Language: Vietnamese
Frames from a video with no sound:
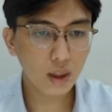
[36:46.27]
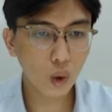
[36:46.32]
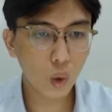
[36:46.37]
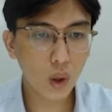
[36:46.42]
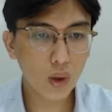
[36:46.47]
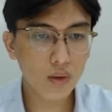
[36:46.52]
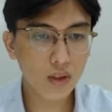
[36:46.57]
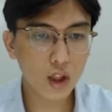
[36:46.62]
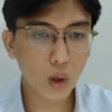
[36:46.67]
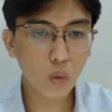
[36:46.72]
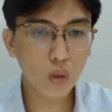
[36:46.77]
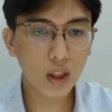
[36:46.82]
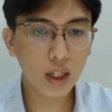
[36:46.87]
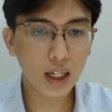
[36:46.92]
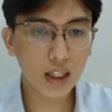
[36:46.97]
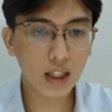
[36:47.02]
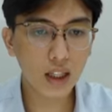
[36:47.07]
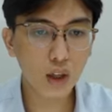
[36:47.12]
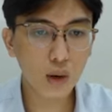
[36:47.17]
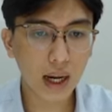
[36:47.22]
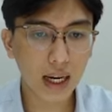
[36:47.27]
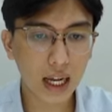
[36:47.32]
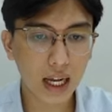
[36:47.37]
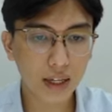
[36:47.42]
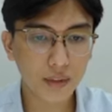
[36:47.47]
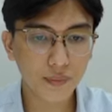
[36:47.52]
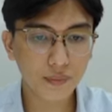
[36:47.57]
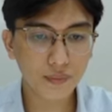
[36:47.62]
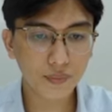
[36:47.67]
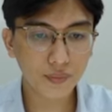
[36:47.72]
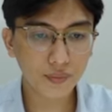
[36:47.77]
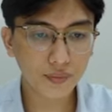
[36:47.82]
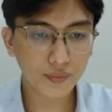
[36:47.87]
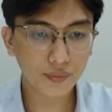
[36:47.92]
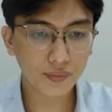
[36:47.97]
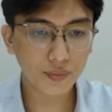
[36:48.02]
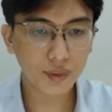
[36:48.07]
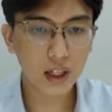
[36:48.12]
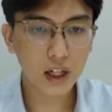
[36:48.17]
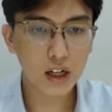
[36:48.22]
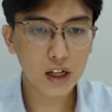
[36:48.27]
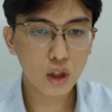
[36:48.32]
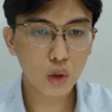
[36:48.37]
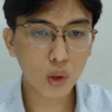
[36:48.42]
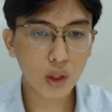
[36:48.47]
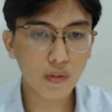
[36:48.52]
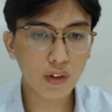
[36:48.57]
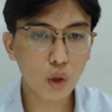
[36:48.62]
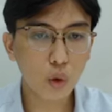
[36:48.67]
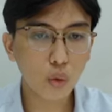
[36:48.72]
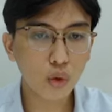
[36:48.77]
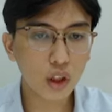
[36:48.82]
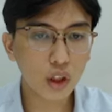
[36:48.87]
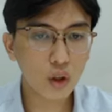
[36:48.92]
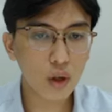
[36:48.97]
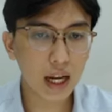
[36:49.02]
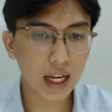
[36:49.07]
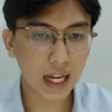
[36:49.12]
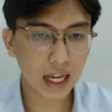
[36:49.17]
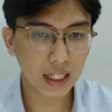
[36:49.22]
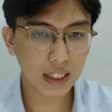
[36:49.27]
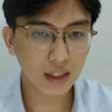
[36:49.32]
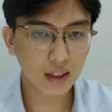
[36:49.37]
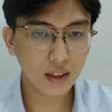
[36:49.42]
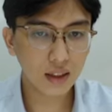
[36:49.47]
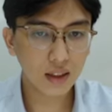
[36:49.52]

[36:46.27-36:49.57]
đúng không giống như là những cái đoạn này chúng ta phải đúng những cái đoạn này